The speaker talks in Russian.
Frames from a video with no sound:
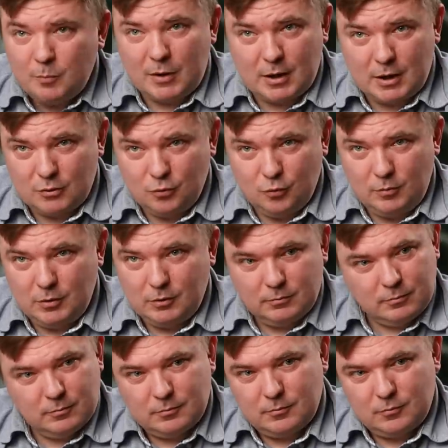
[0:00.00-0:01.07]
Пока думал,
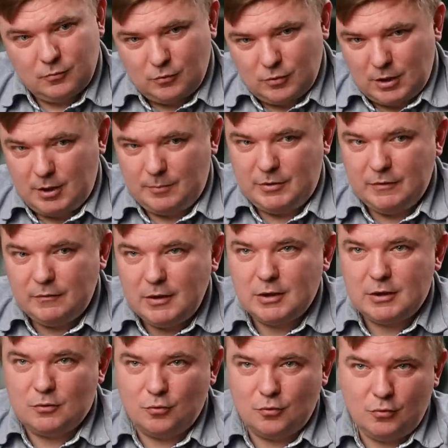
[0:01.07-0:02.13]

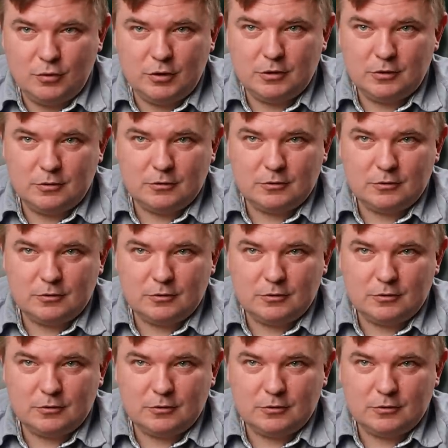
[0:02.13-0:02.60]
объявление уходит,